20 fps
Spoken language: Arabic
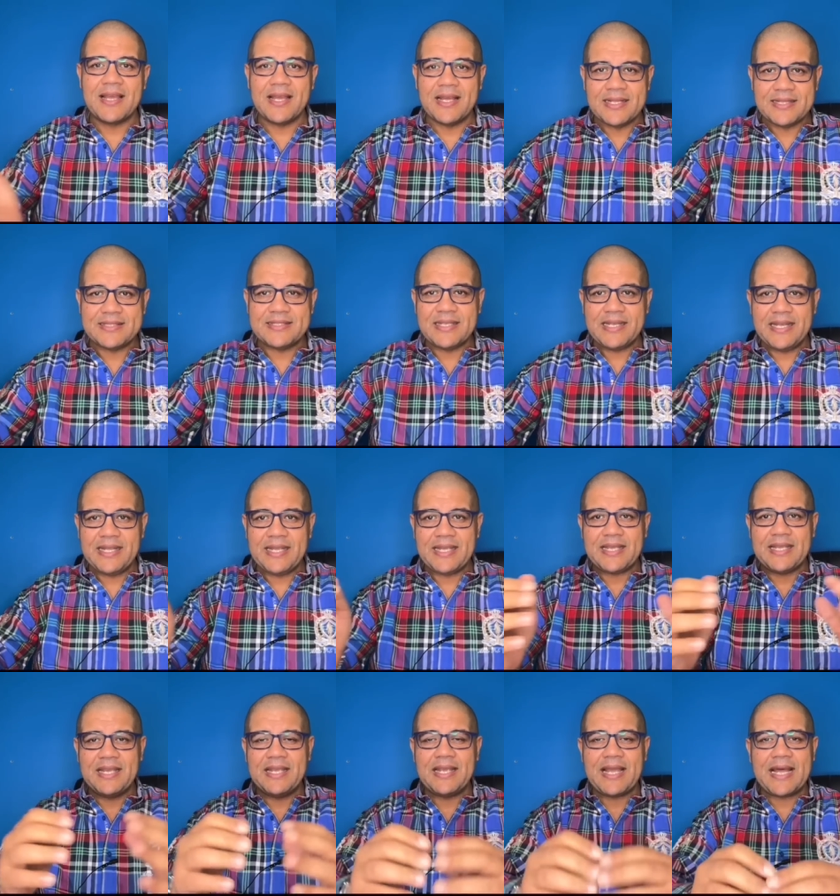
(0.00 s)
انت
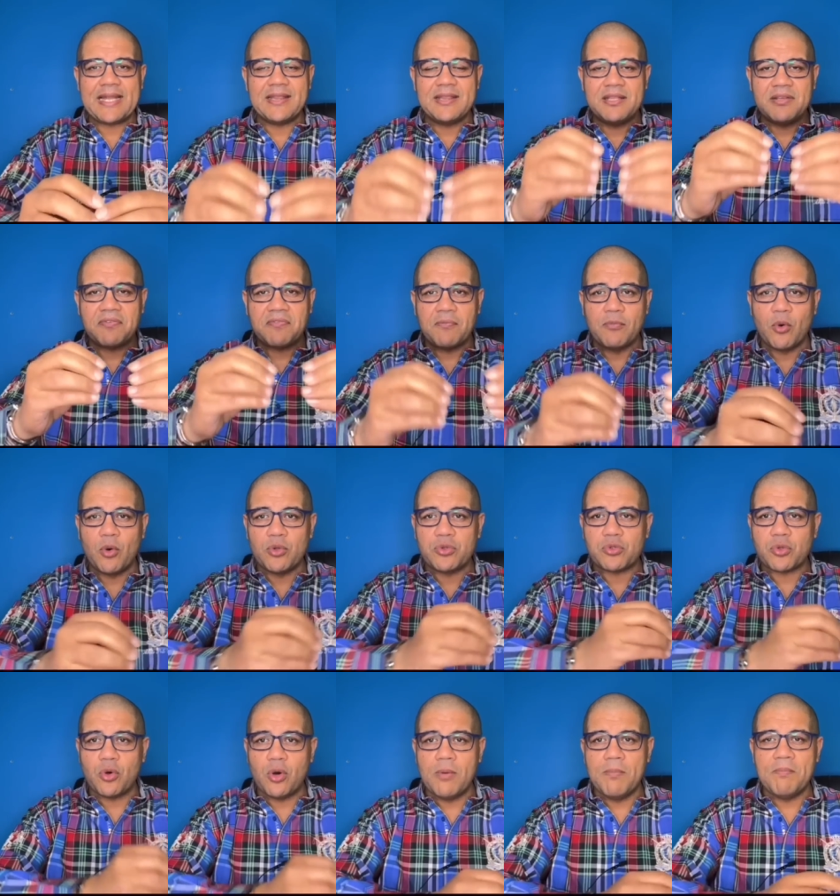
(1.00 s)
ليكي يد في
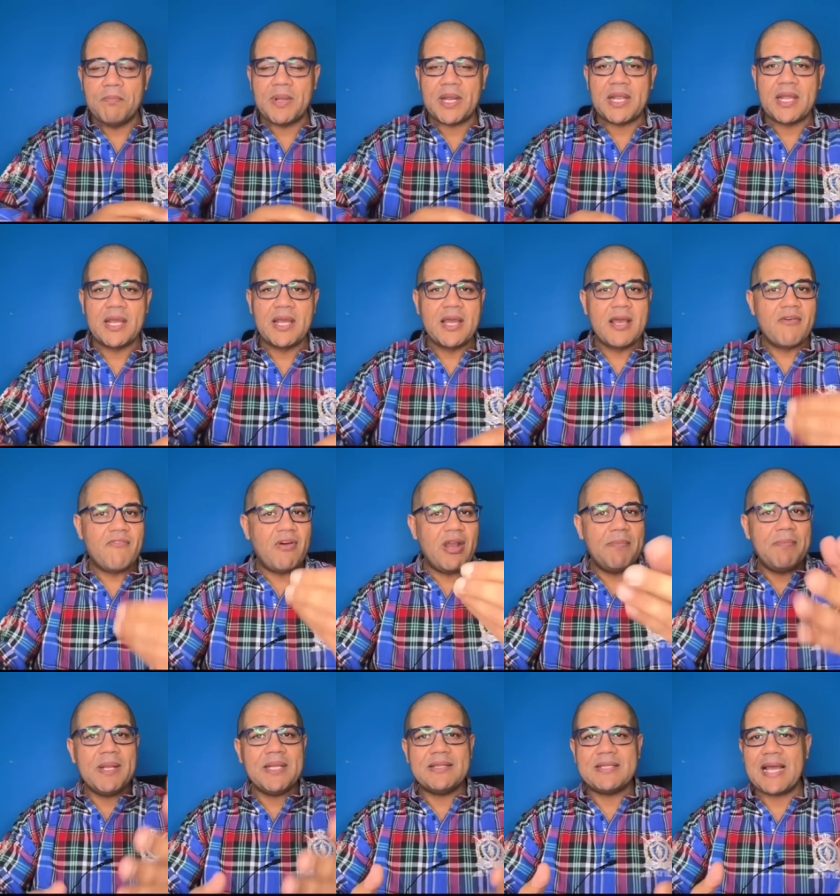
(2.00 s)
موت امك
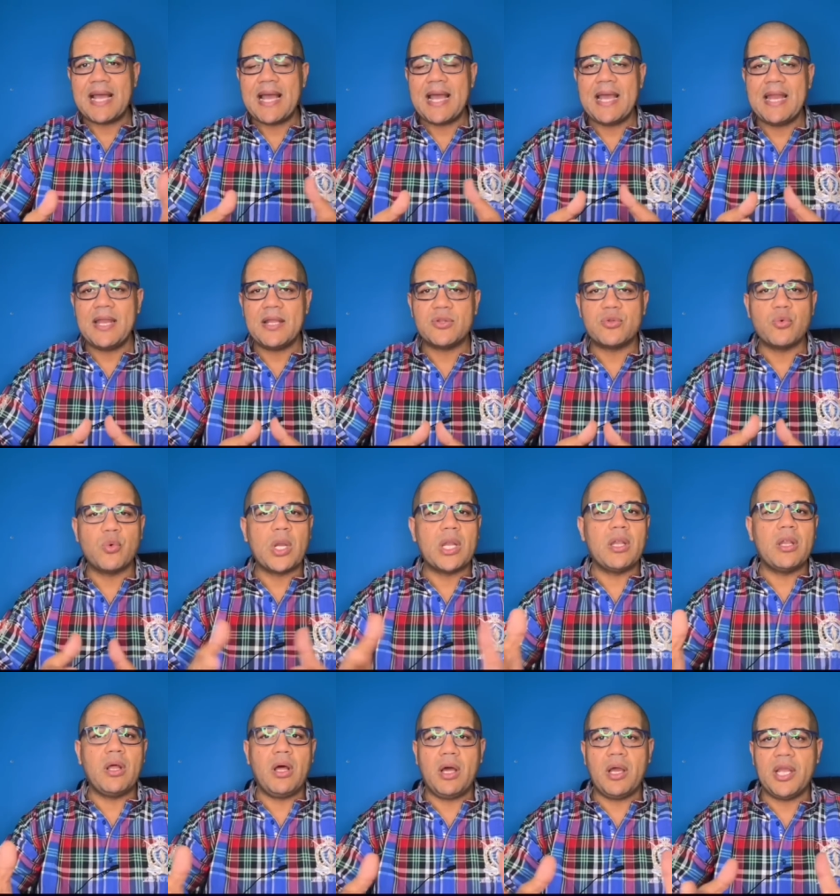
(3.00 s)
فالبنت قالت
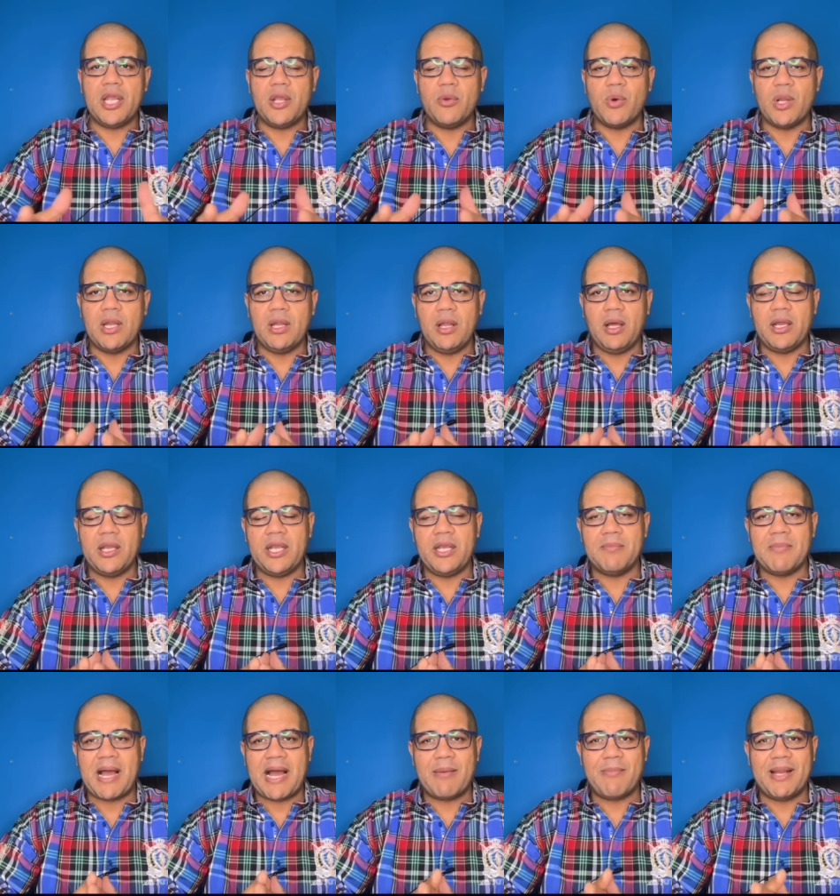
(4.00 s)
والله والله
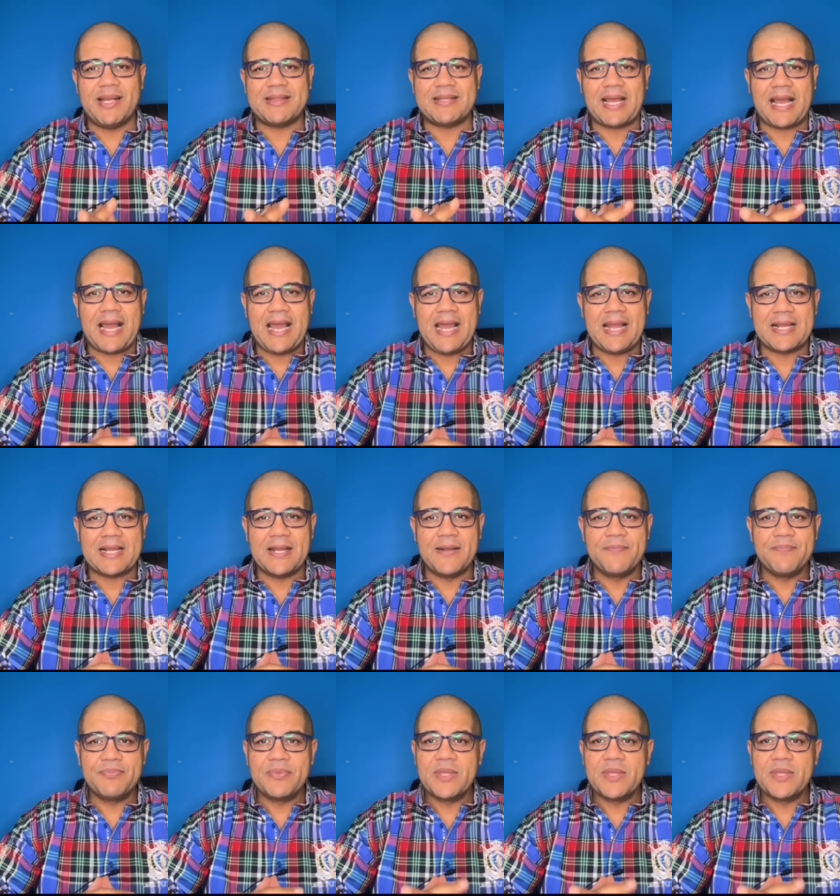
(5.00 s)
ما عملت حاجه